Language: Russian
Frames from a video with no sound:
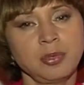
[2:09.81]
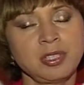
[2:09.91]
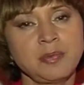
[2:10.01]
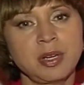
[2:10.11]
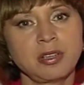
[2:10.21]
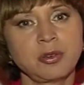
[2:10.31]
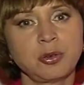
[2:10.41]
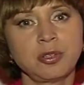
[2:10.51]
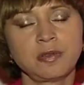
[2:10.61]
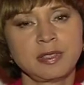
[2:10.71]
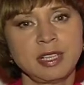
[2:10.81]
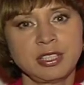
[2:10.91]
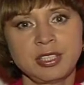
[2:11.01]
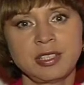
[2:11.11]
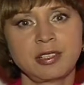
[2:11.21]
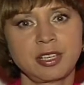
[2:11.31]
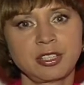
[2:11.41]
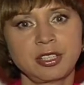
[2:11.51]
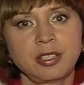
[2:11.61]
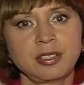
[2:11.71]
После моих уроков вы значительно
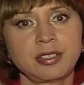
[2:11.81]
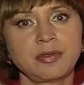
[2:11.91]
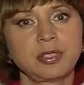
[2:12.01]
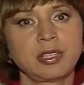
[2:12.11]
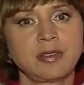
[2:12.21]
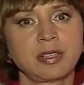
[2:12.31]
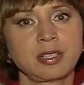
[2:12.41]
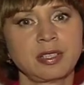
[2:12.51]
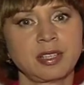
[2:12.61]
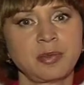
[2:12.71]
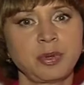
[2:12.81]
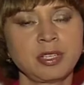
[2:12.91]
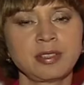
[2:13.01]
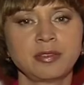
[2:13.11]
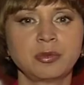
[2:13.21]
расширите свой словарный запас,